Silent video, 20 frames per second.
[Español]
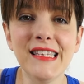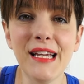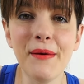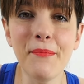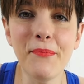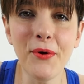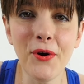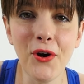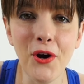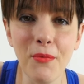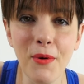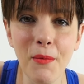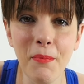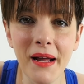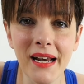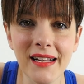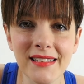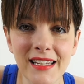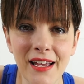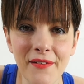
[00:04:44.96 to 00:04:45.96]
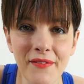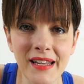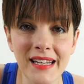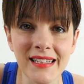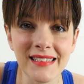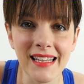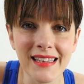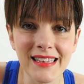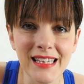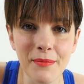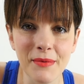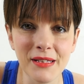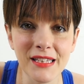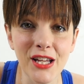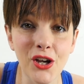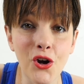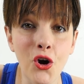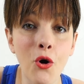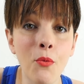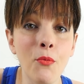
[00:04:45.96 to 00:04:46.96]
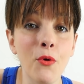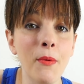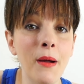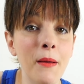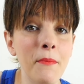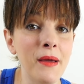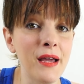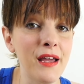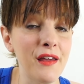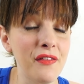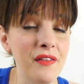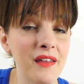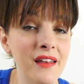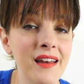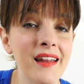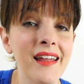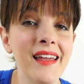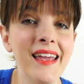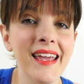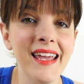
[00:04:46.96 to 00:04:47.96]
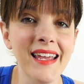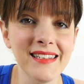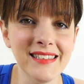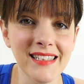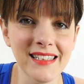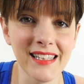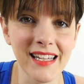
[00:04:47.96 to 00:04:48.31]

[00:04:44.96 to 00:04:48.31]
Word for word: tiempo como para saber exactamente cómo va a envejecer este